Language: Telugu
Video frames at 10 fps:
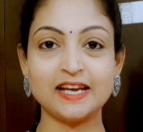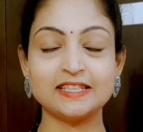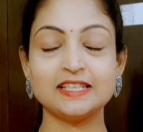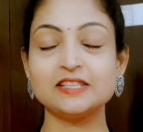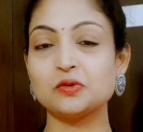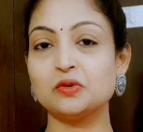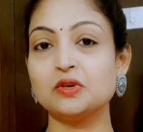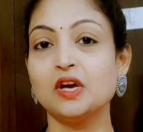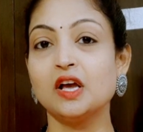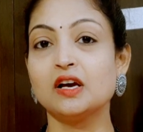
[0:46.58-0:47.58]
అయింది సో
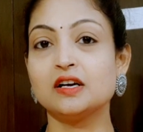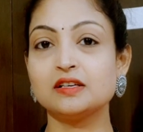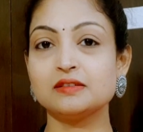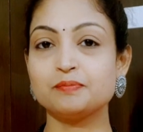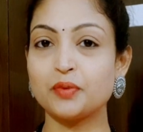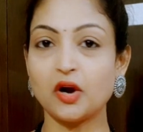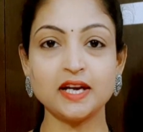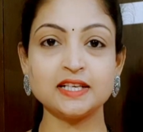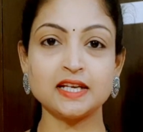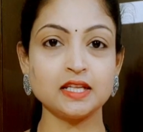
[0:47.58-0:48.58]

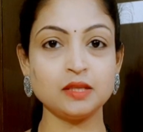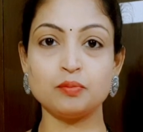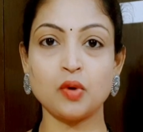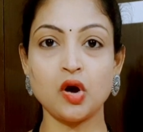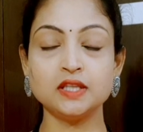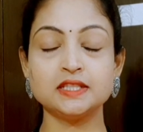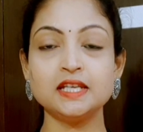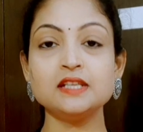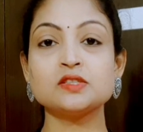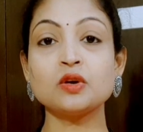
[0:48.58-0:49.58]
ప్రోడక్ట్ అనేది బాగుంది
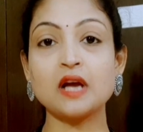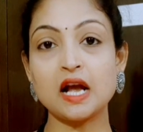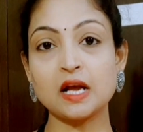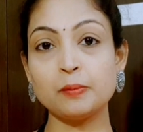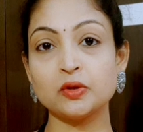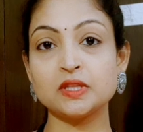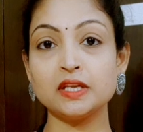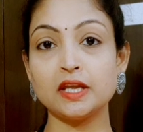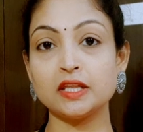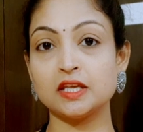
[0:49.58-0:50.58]
సో కాకపోతే నేను